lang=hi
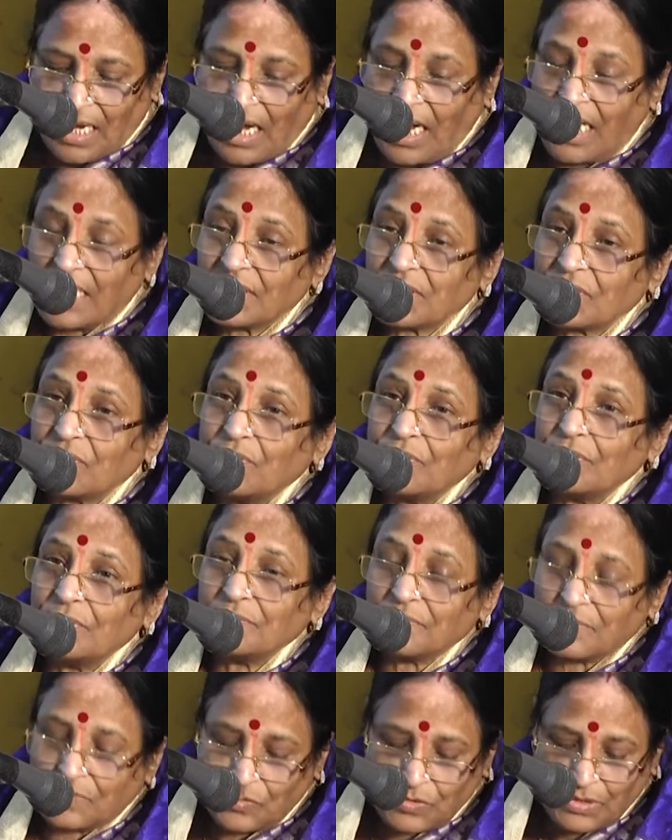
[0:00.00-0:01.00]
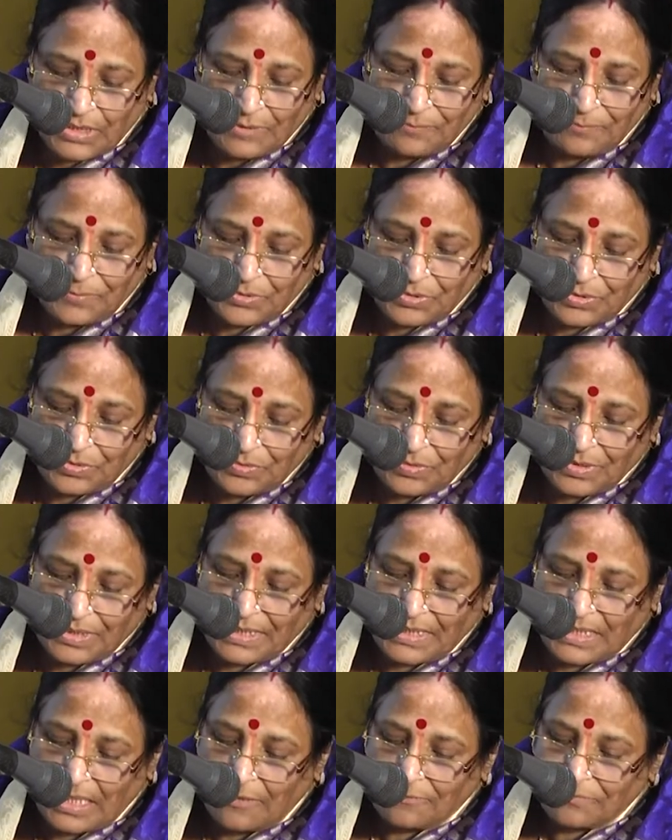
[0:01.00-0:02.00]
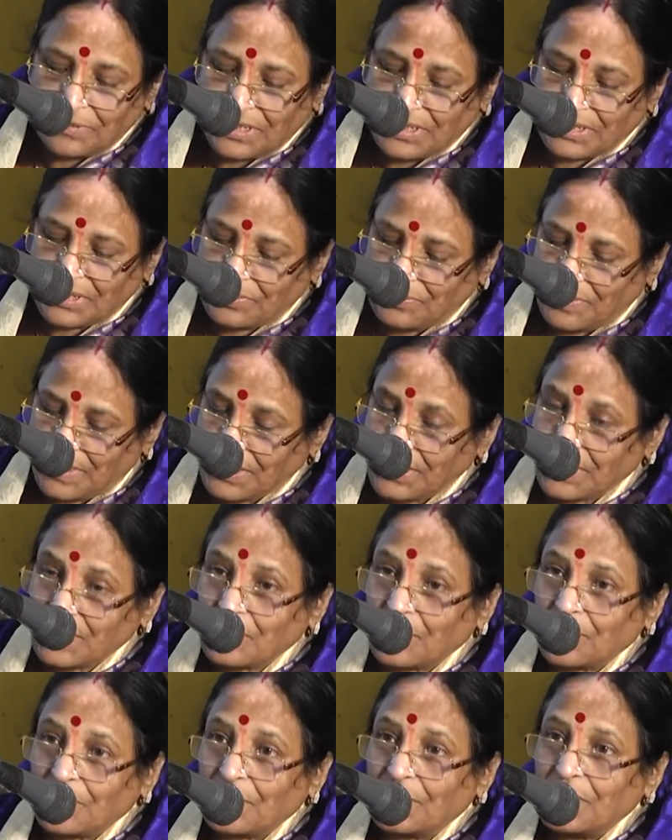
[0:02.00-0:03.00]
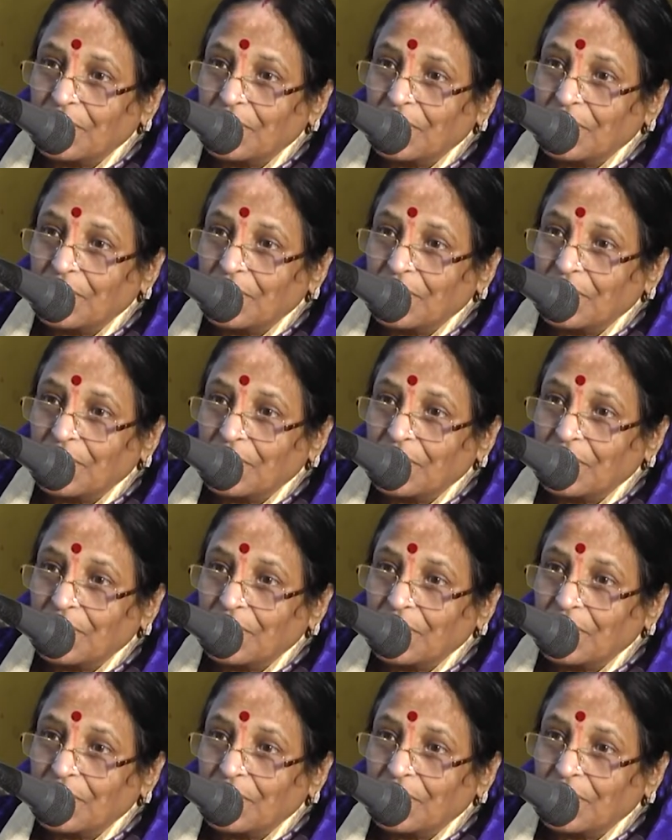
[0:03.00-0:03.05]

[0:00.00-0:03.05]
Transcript: आज उन उनके पुत्रों के नाम की स्मृति को